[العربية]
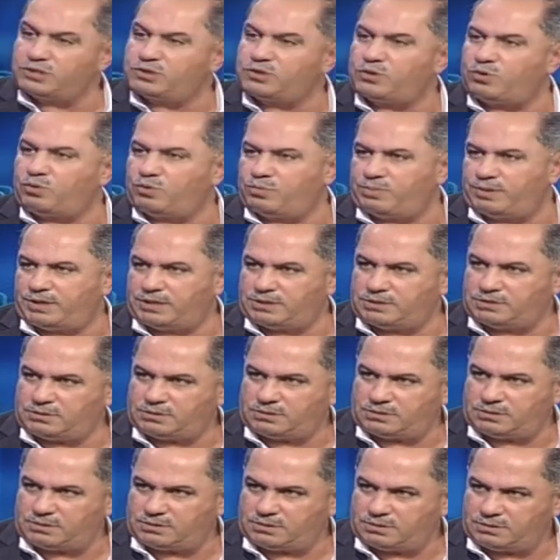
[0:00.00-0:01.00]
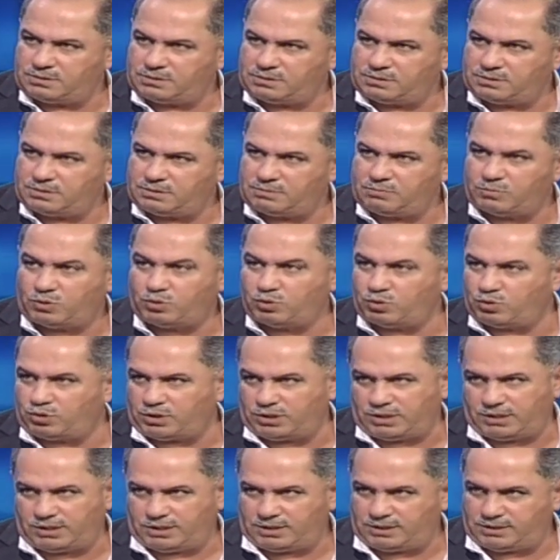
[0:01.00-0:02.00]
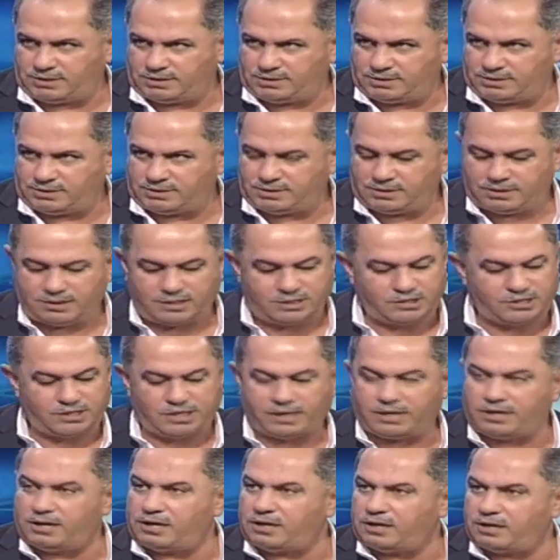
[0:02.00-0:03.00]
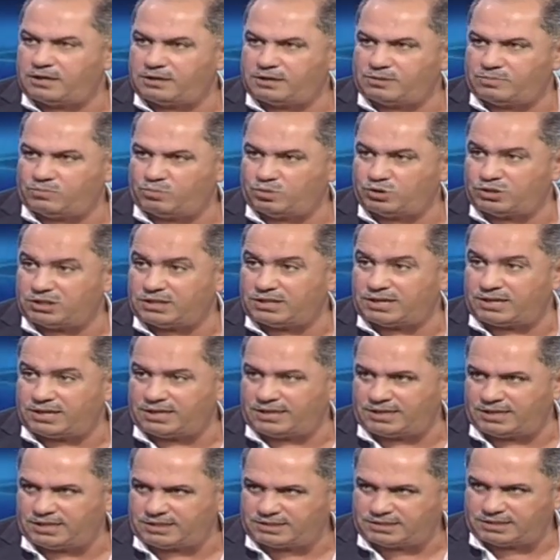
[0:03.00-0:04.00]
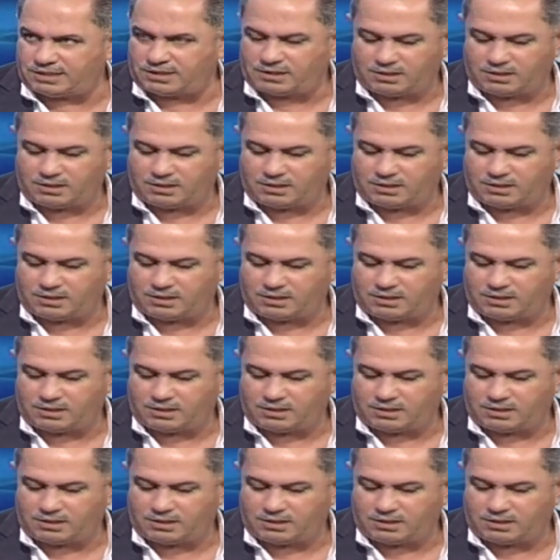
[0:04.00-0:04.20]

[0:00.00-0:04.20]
صعوبات موضوعيه ناشئه عن الحرب وتداعياتها نعم